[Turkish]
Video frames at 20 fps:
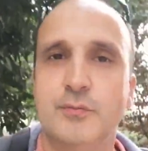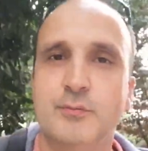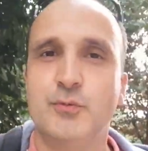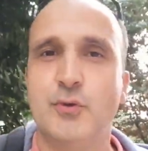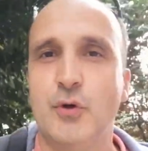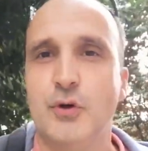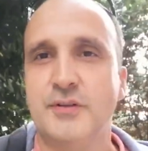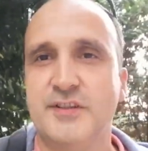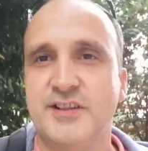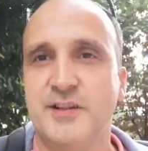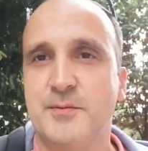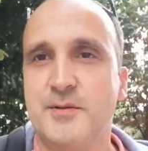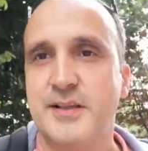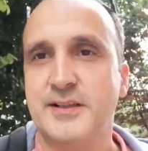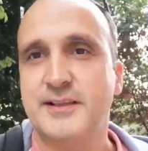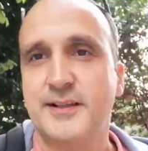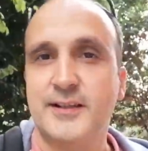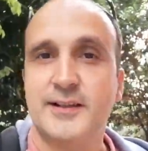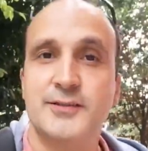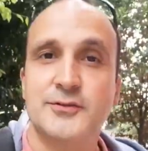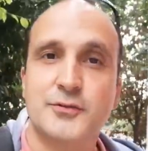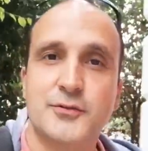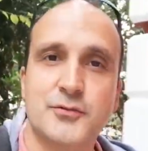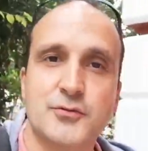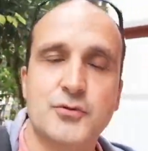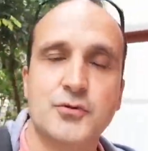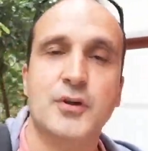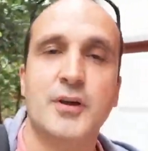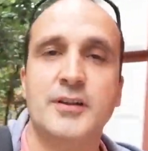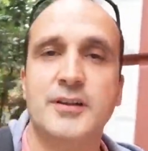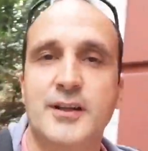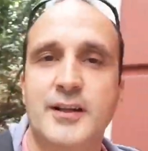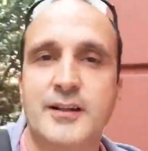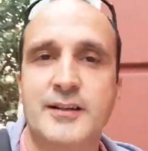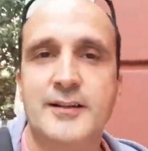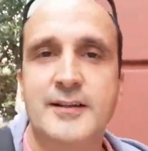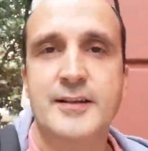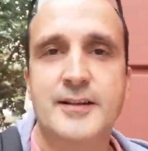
bu ön kameradan alıyoruz şu anda.